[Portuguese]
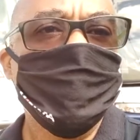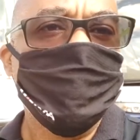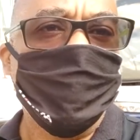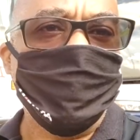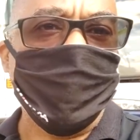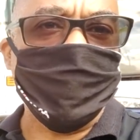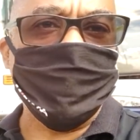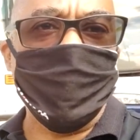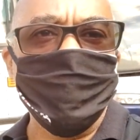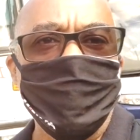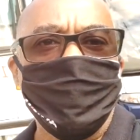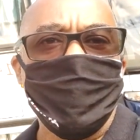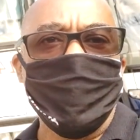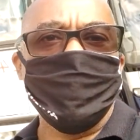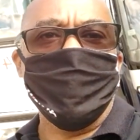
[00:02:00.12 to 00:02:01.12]
estou fazendo
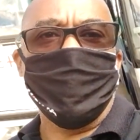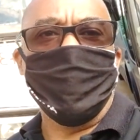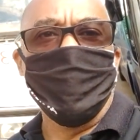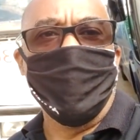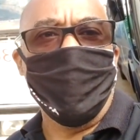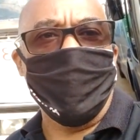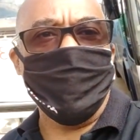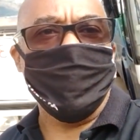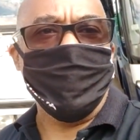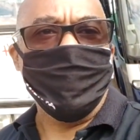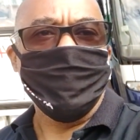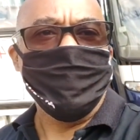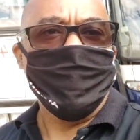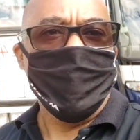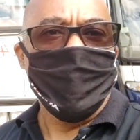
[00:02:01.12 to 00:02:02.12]
o vídeo aqui hoje
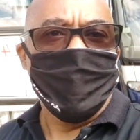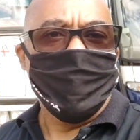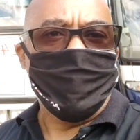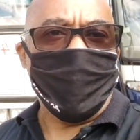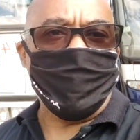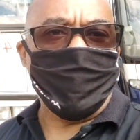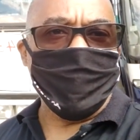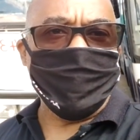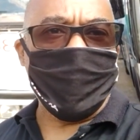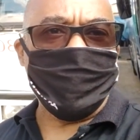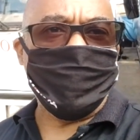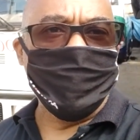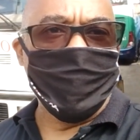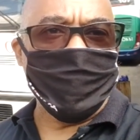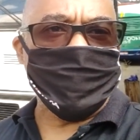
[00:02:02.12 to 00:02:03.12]
para poder
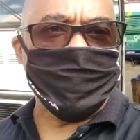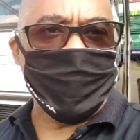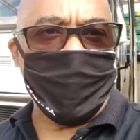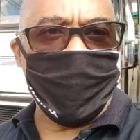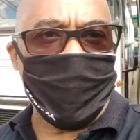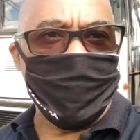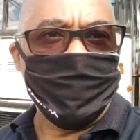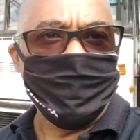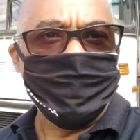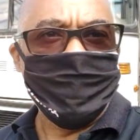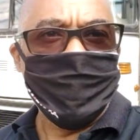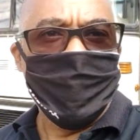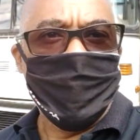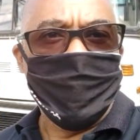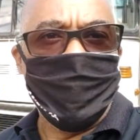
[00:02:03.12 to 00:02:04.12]
te mostrar
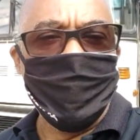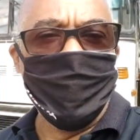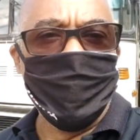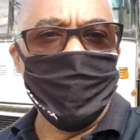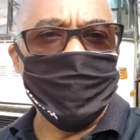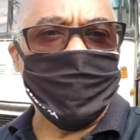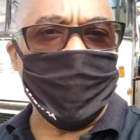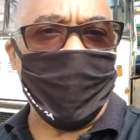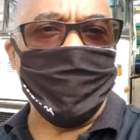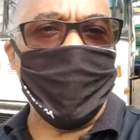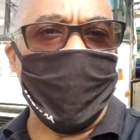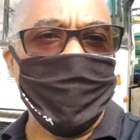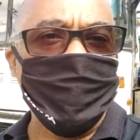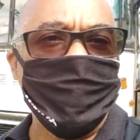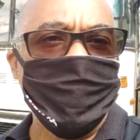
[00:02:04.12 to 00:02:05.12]
que o
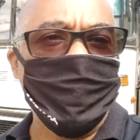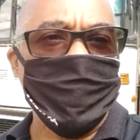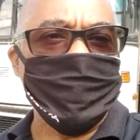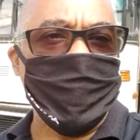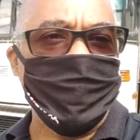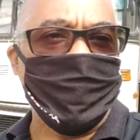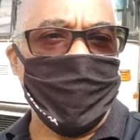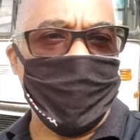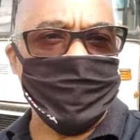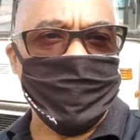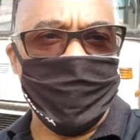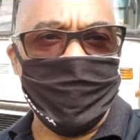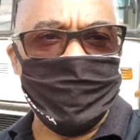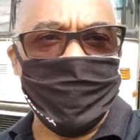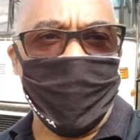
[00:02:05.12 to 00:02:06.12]
trabalho que você faz
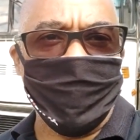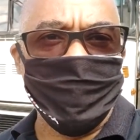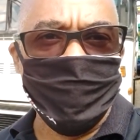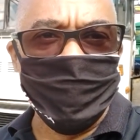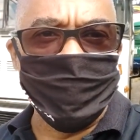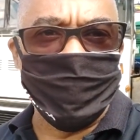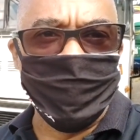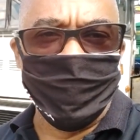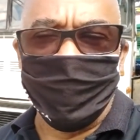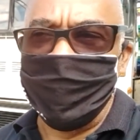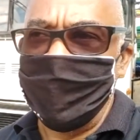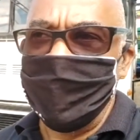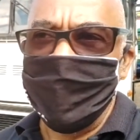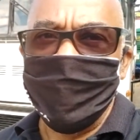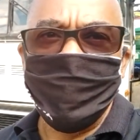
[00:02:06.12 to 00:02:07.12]
aí de anúncio
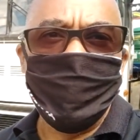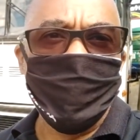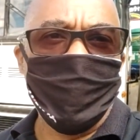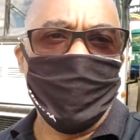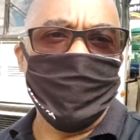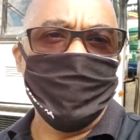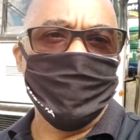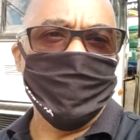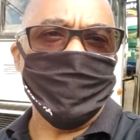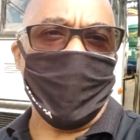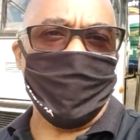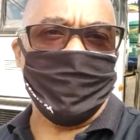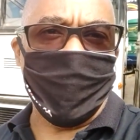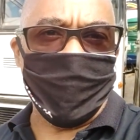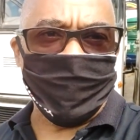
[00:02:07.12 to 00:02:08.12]
de ônibus
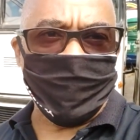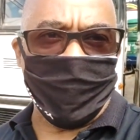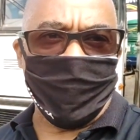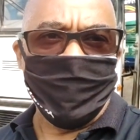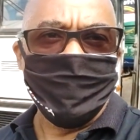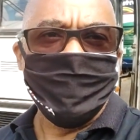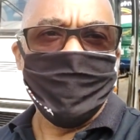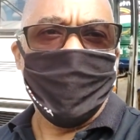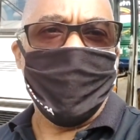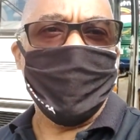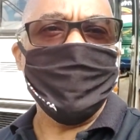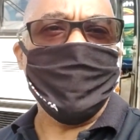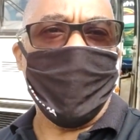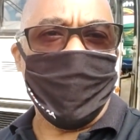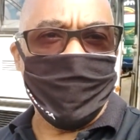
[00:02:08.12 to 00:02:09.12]
à venda,
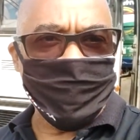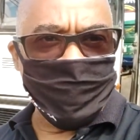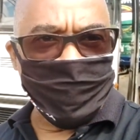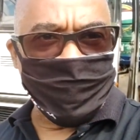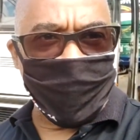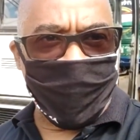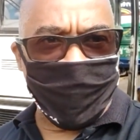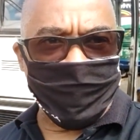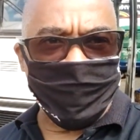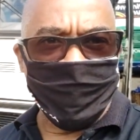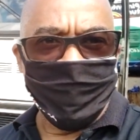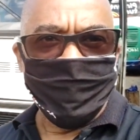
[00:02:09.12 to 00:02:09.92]
ele dá resultado.